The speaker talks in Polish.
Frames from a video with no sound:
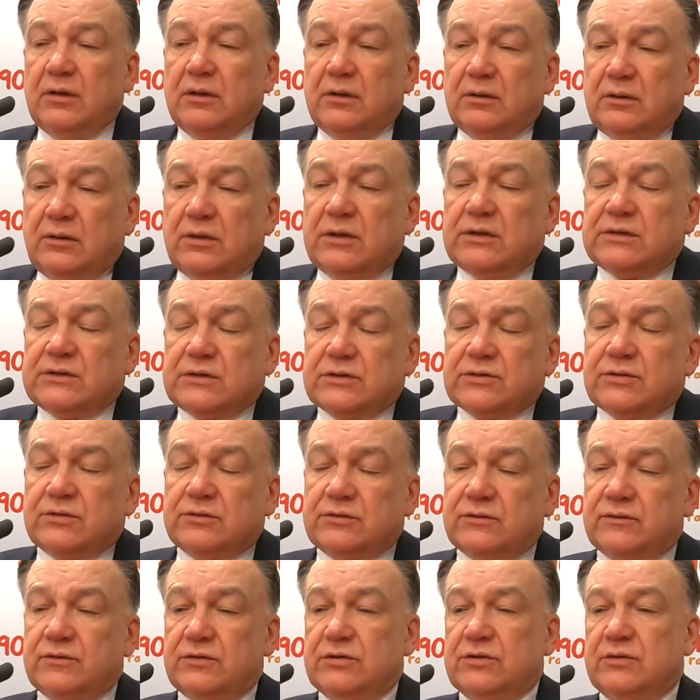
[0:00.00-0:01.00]
no to jest też
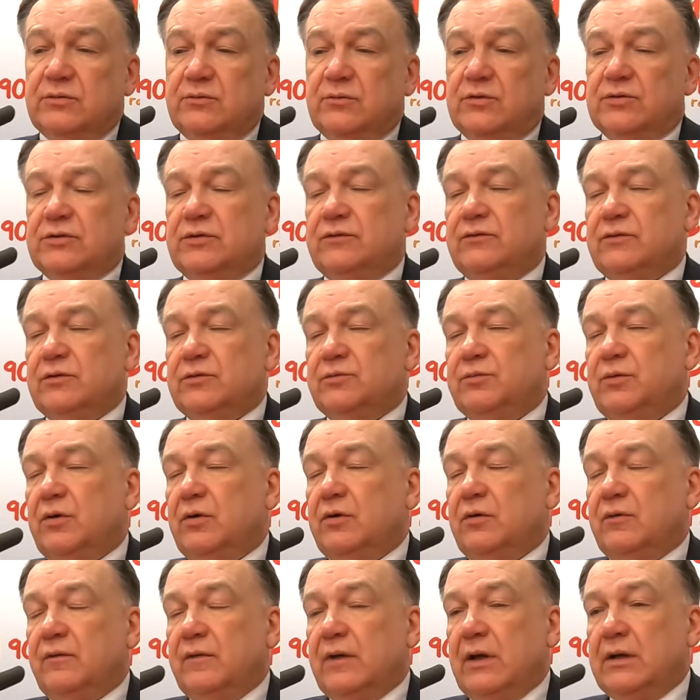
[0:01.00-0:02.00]
oczywiście możliwość
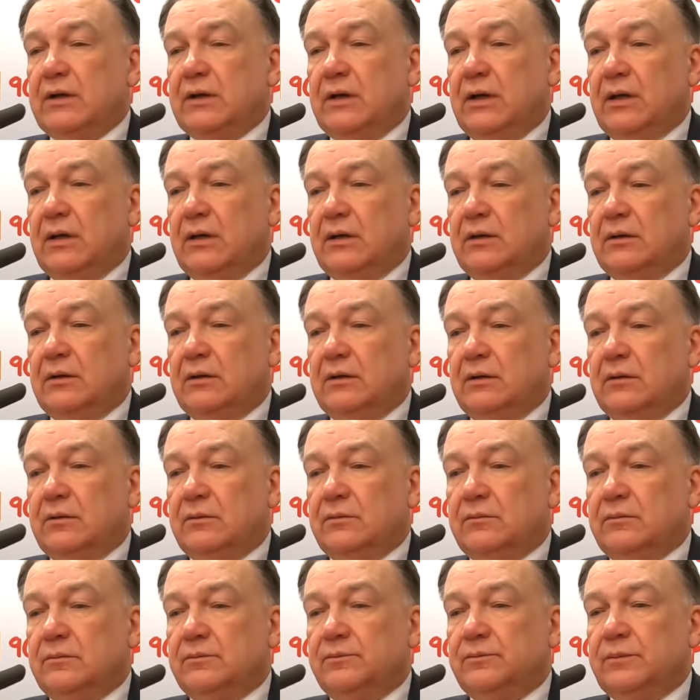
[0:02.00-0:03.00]
blokowania
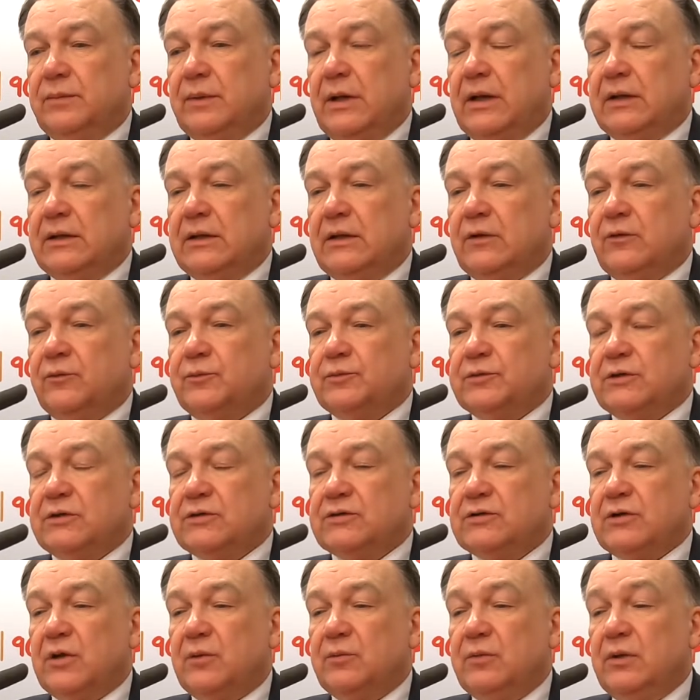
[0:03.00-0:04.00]
e, partnerów przez
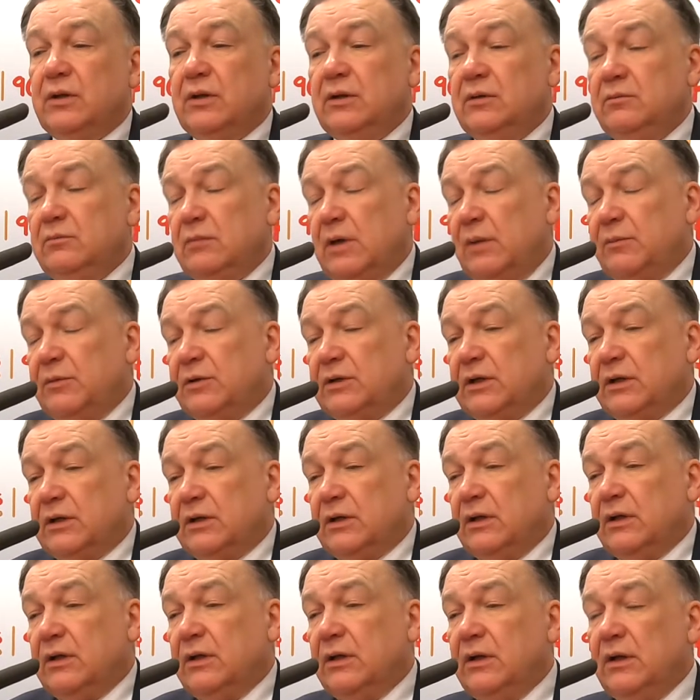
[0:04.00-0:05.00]
siebie i mamy
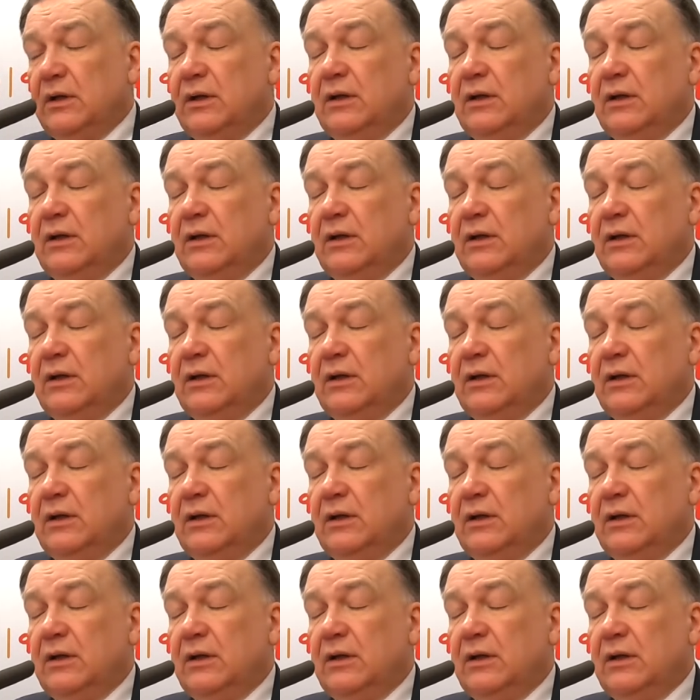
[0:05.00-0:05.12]
takie